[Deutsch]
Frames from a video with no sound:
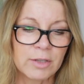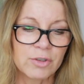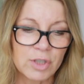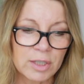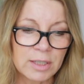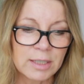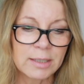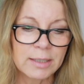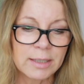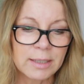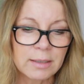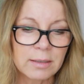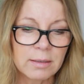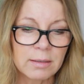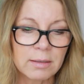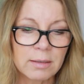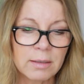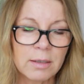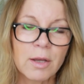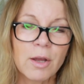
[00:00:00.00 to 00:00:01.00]
Jenny
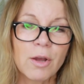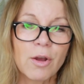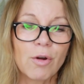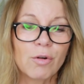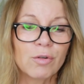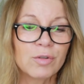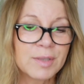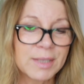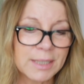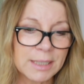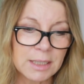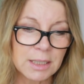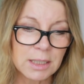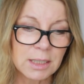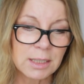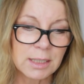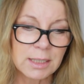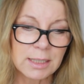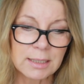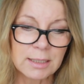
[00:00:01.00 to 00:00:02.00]
nickte und
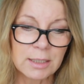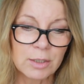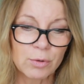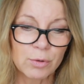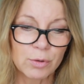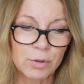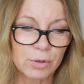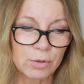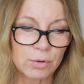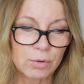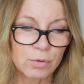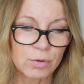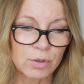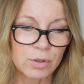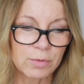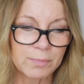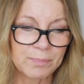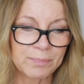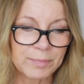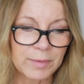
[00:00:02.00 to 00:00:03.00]
setzte sich an den
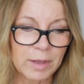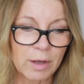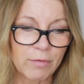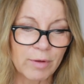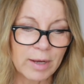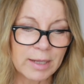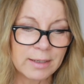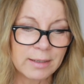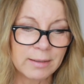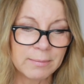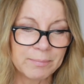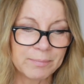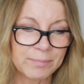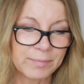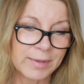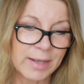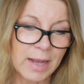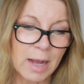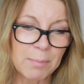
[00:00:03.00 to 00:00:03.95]
Küchentisch, auf einen der